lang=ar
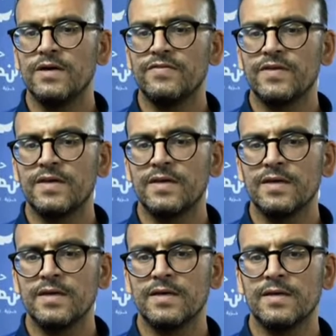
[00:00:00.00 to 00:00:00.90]
في
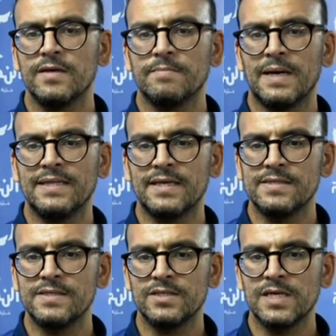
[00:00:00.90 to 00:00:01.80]
معناتها
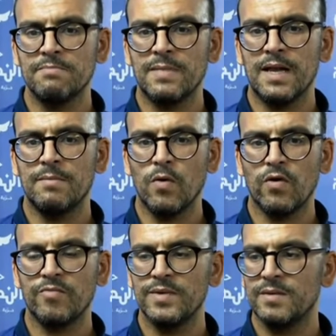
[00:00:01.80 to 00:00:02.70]
انسجام مع
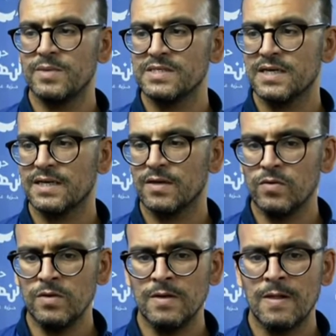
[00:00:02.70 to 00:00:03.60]
الموقف من المسار
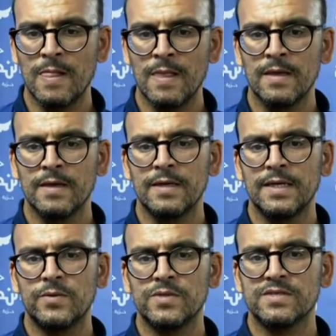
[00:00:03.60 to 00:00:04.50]
ككل اللي
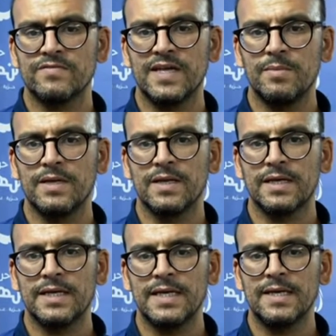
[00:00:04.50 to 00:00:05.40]
وصفناه
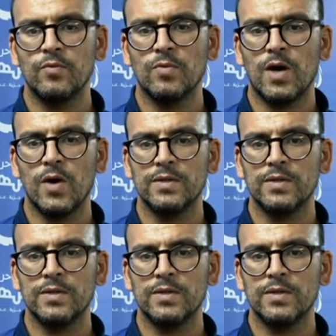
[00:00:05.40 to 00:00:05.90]
بالانقلاب ومحاولة